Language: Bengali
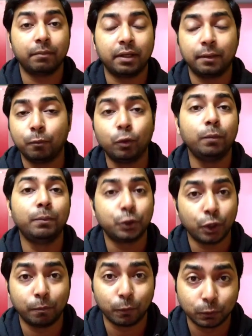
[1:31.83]
মানে মূল
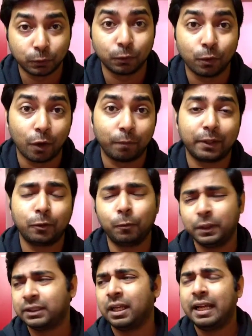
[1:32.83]
বিষয়বস্তু গল্পে তো
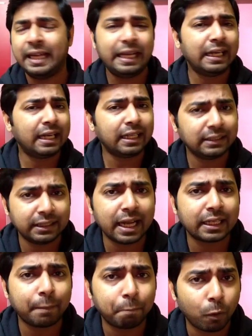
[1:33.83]
বেশ ইন্টারেস্টিং
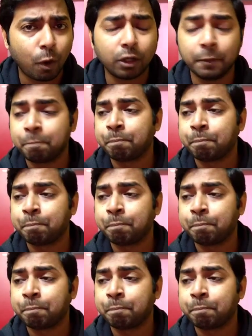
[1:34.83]
একটা প্লট